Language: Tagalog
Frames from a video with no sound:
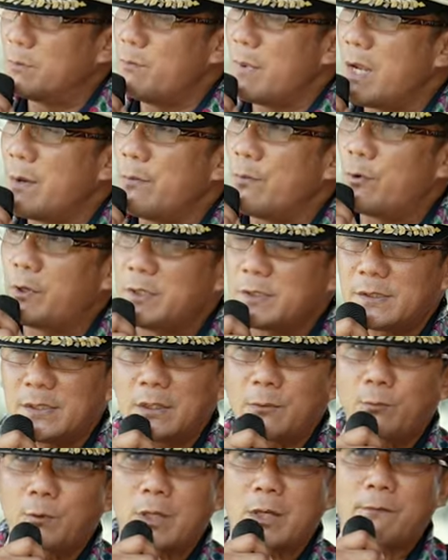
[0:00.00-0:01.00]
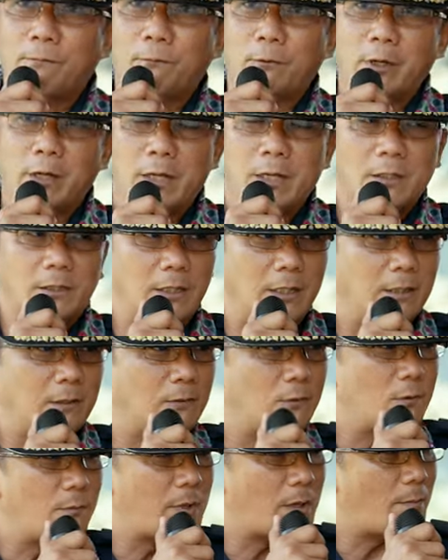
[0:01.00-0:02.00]
the memories that we have created,
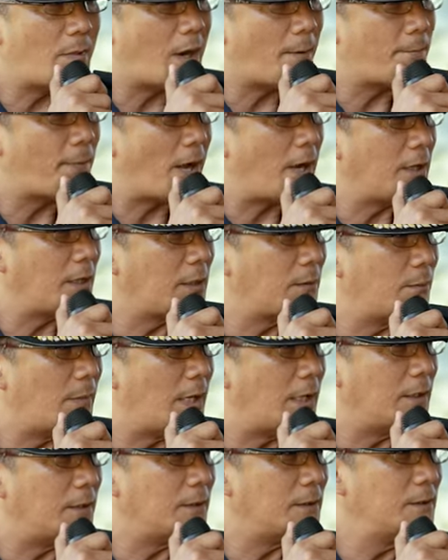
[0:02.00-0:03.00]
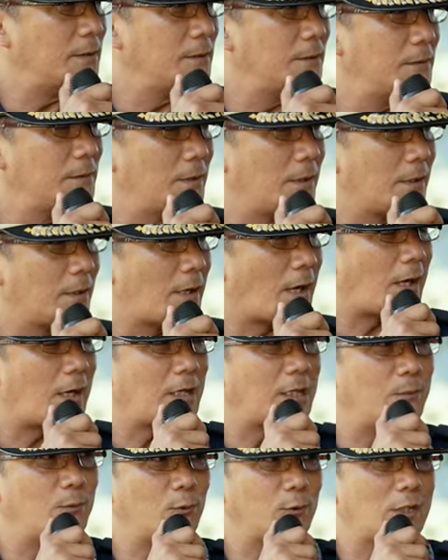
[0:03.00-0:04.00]
kung may mga pangit man,
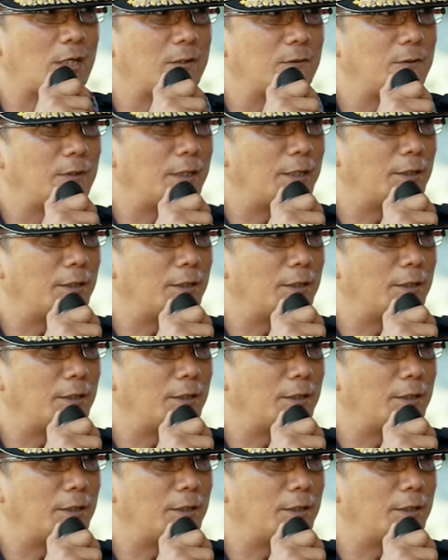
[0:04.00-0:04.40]
kakalimutan ko